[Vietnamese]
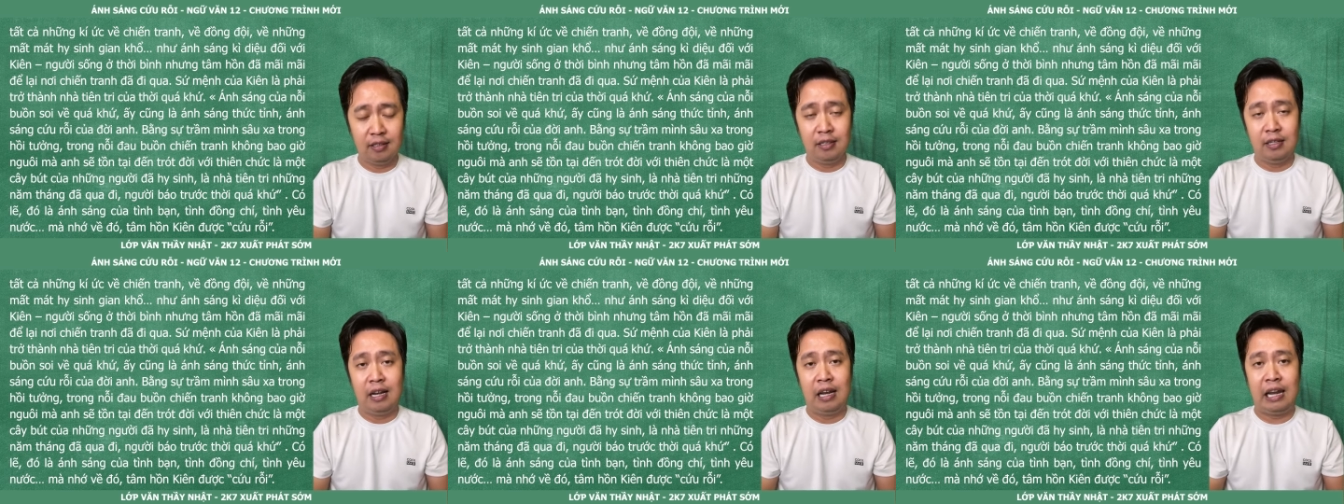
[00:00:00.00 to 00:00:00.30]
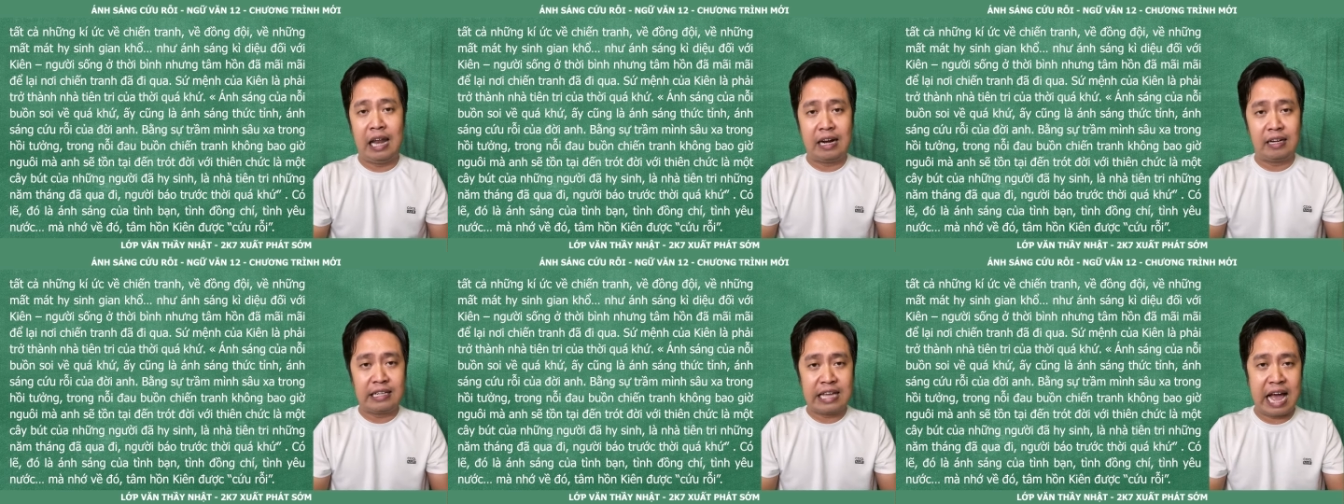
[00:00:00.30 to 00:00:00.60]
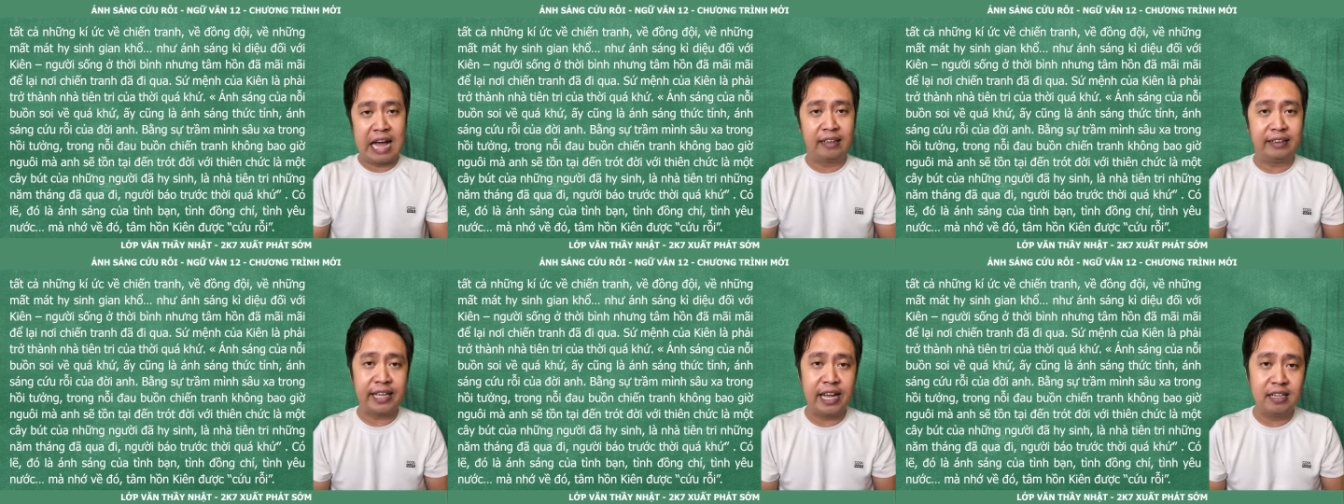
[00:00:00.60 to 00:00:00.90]
là
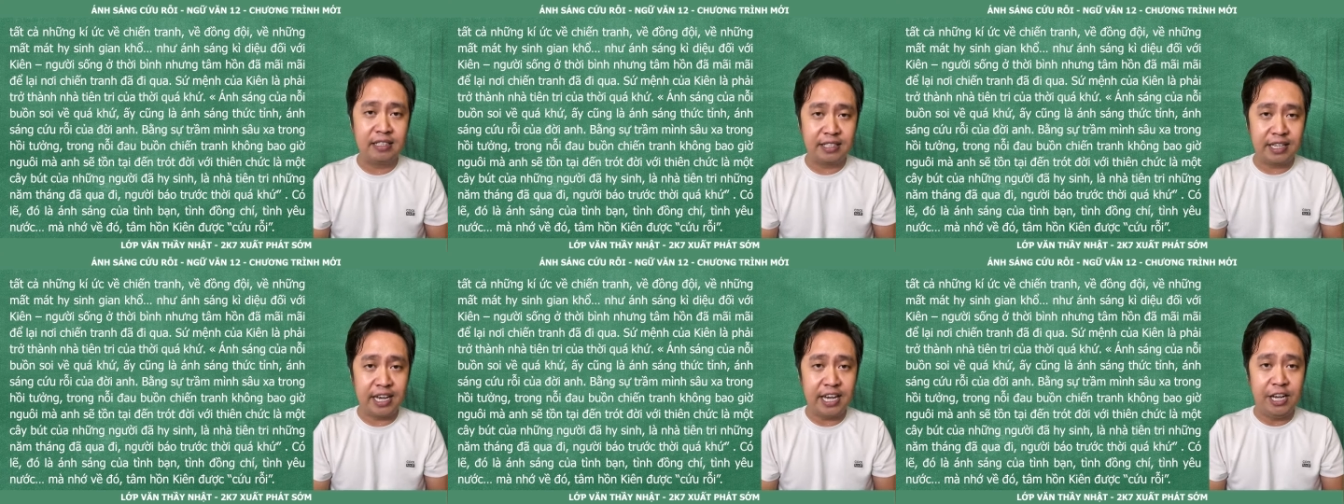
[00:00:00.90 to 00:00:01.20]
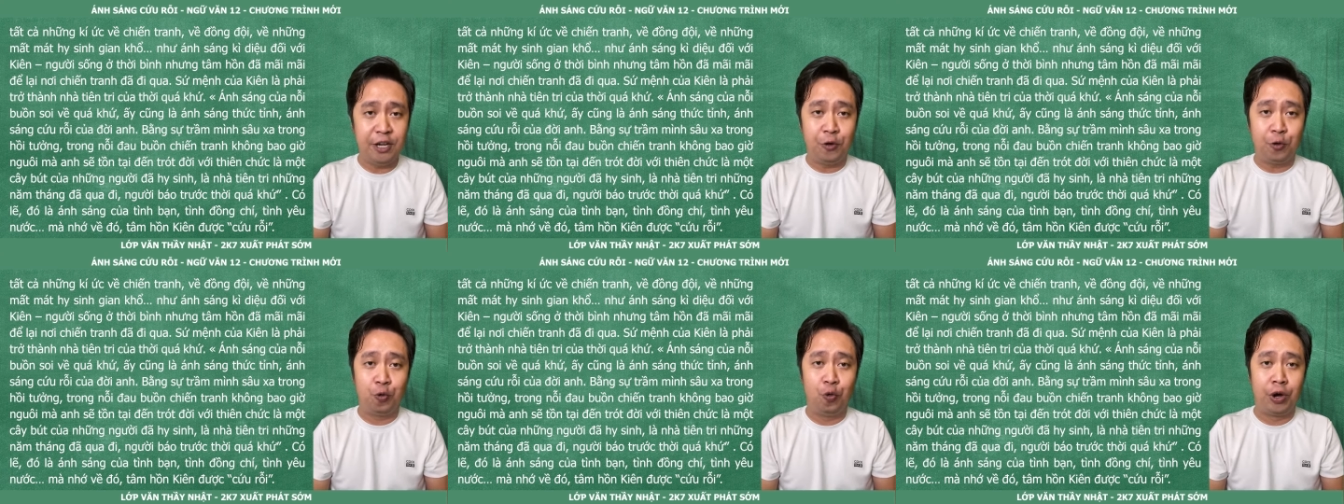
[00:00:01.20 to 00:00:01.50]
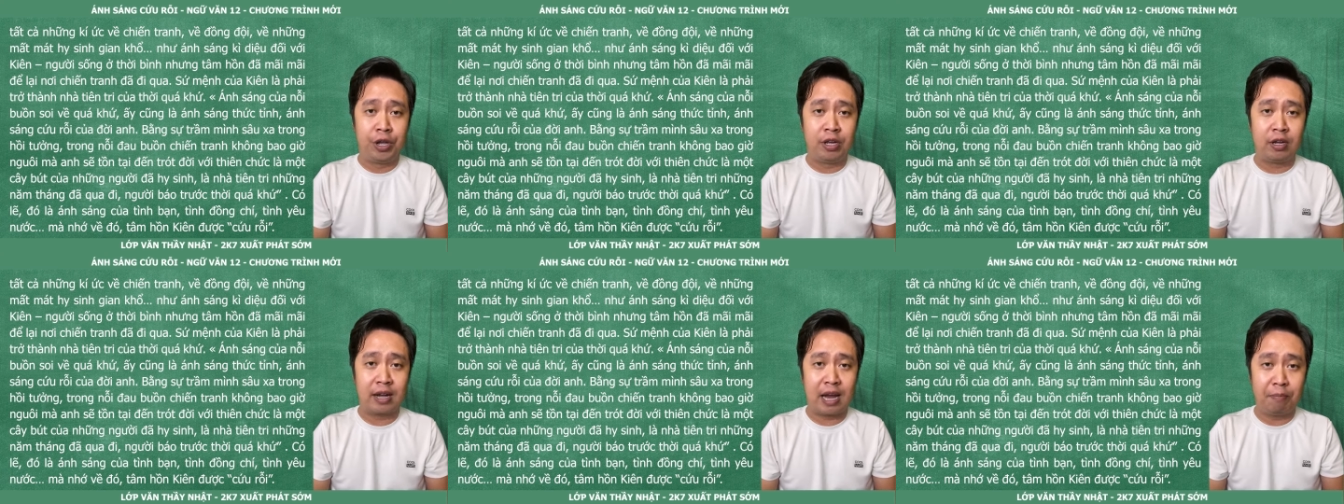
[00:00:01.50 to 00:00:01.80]
nhà tiên tri của
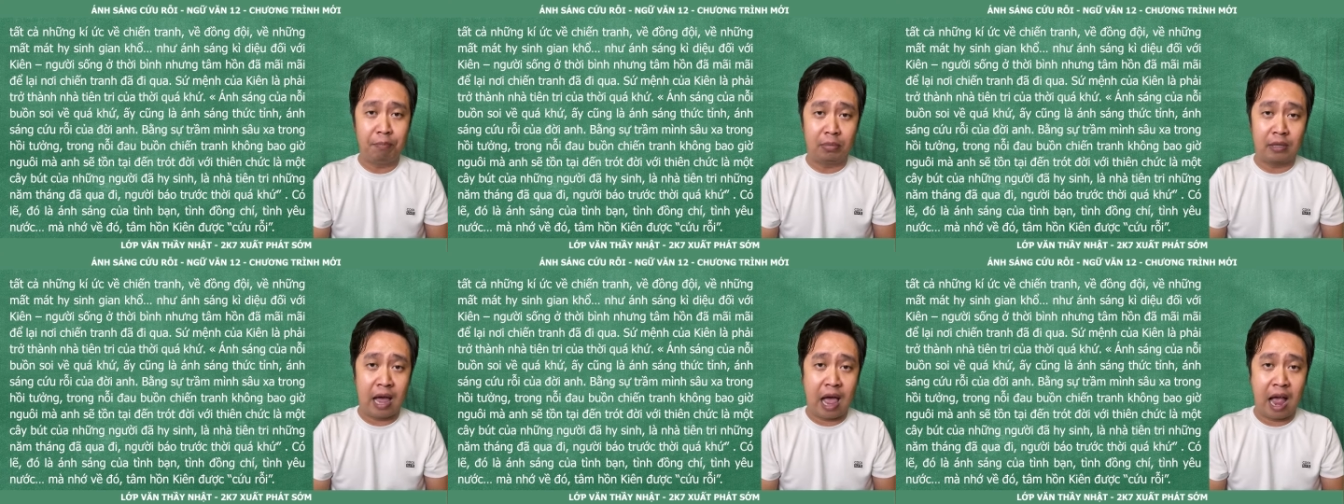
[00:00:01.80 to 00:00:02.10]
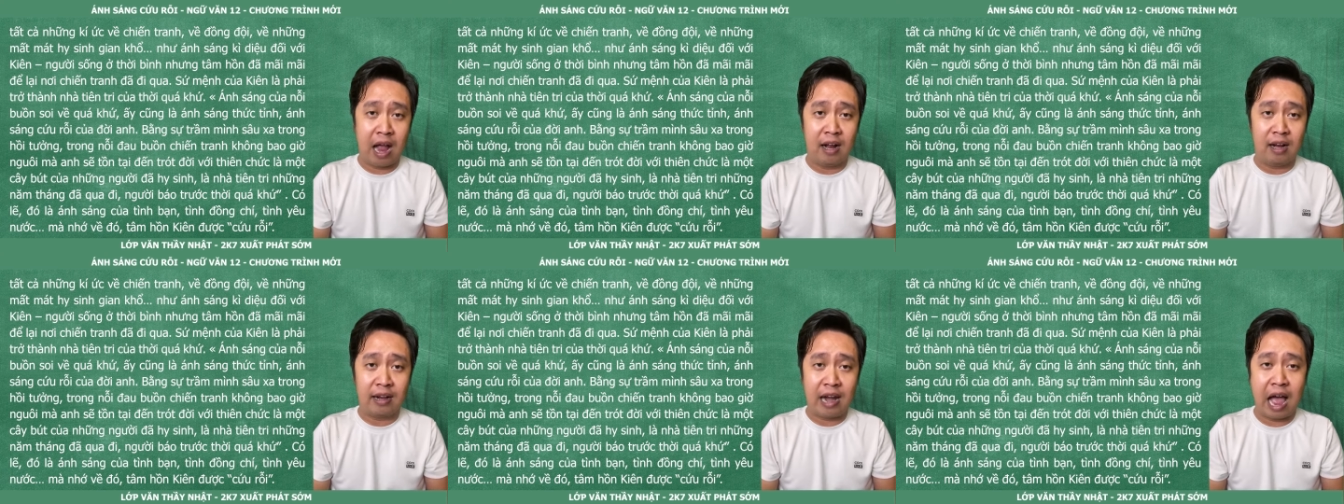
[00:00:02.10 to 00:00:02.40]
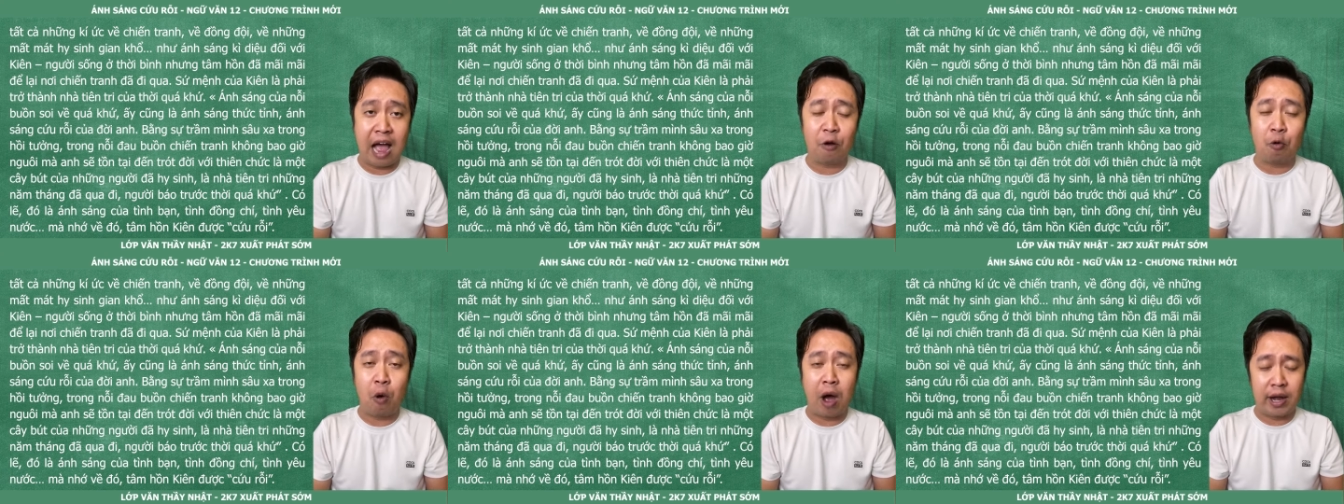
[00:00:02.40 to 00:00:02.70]
những năm tháng
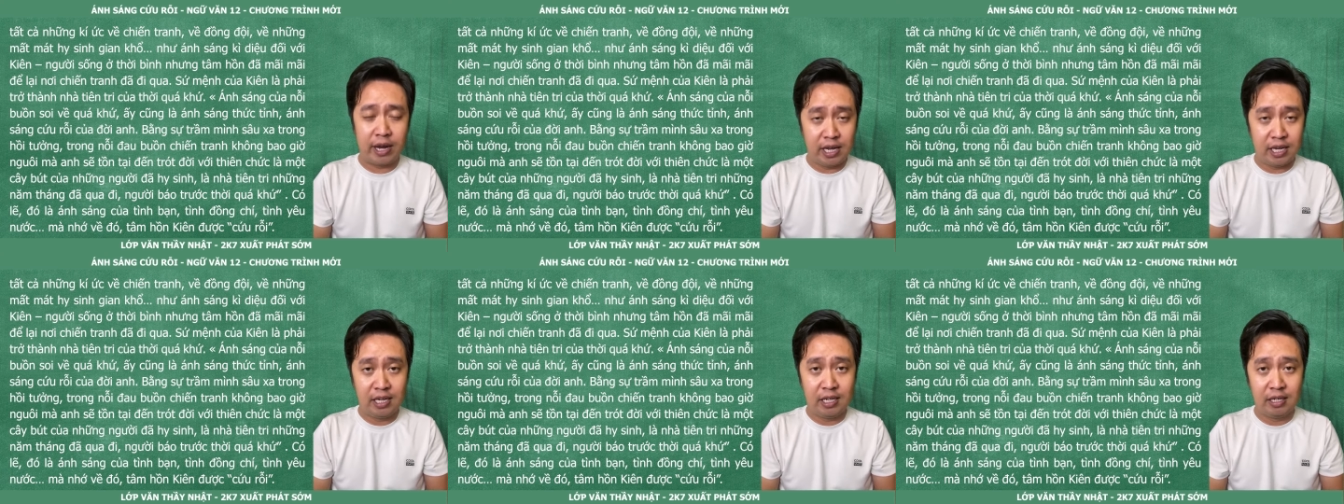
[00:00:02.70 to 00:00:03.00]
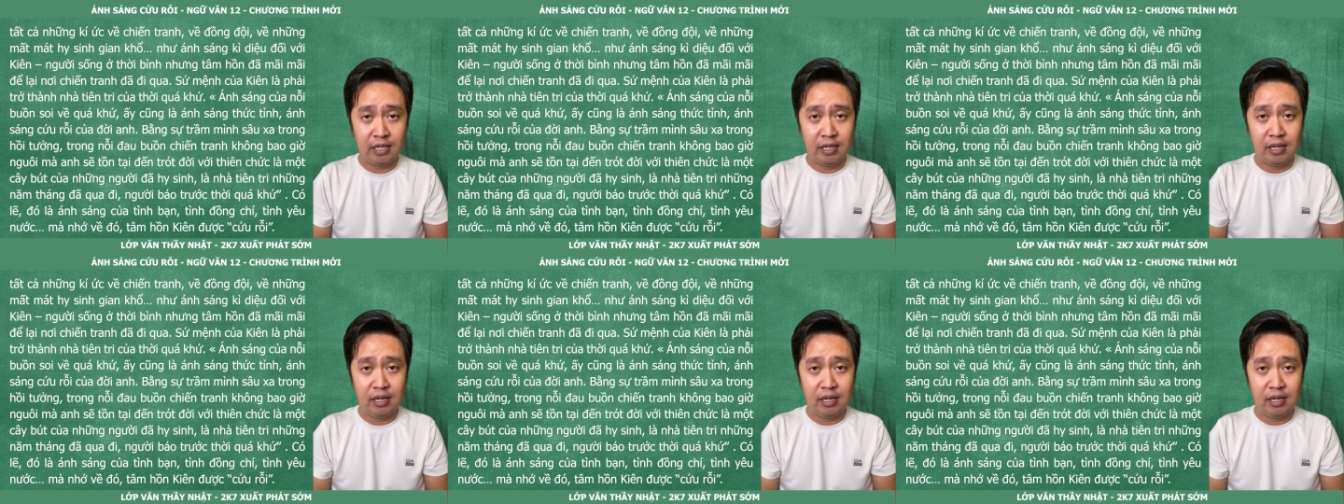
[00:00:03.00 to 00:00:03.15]
đã qua đi,